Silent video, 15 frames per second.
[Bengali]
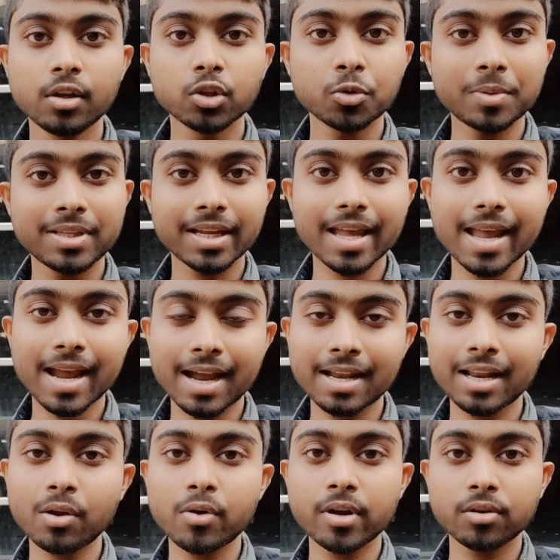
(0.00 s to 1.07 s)
তোমাদেরকে
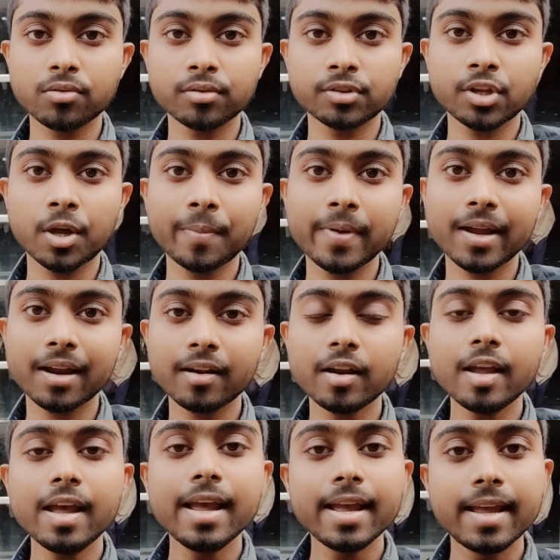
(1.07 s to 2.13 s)
এখানেই ওয়েট করতে হবে এখান
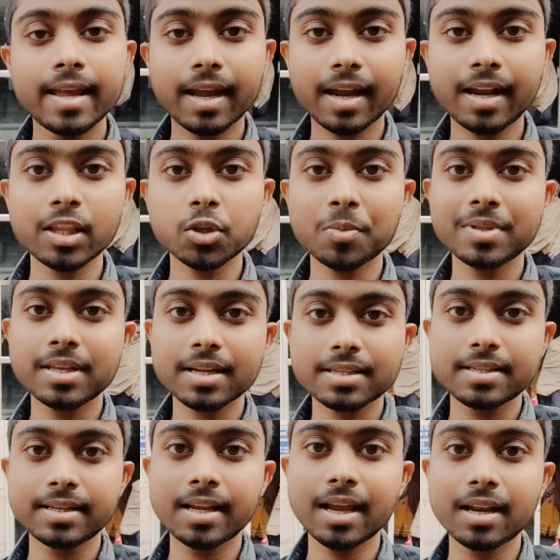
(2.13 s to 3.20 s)
এখানেই তোমাদেরকে
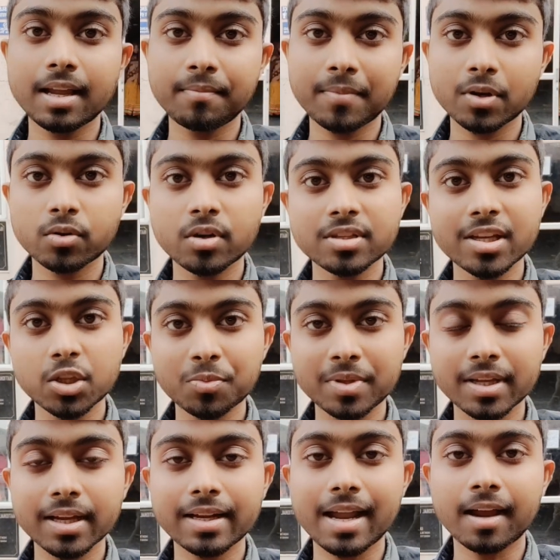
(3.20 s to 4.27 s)
সিরিয়াল নাম্বার অনুযায়ী
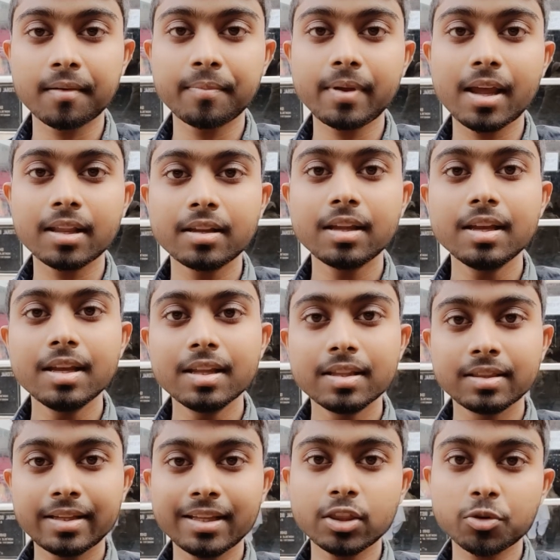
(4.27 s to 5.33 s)
তোমাদেরকে ডাকবে অ্যান্ড
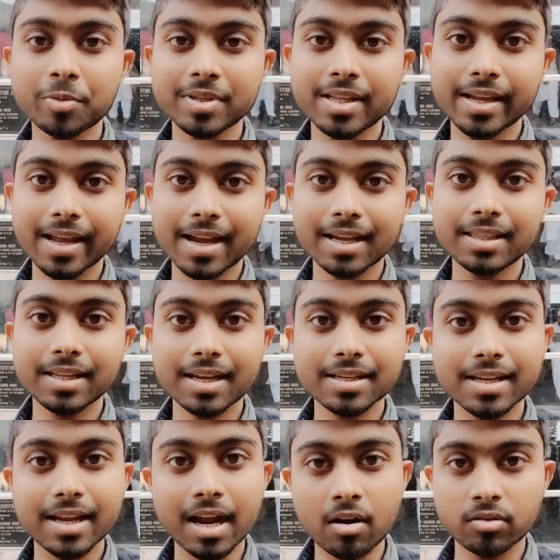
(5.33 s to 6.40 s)
দেন তোমাদেরকে এখান থেকে
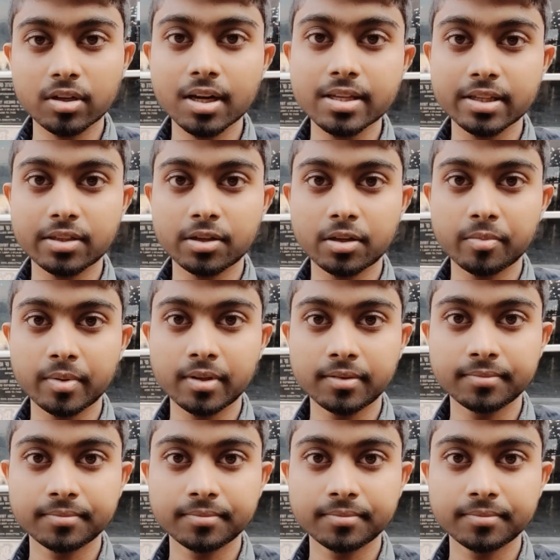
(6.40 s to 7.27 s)
সেই কাউন্টারে যেতে হবে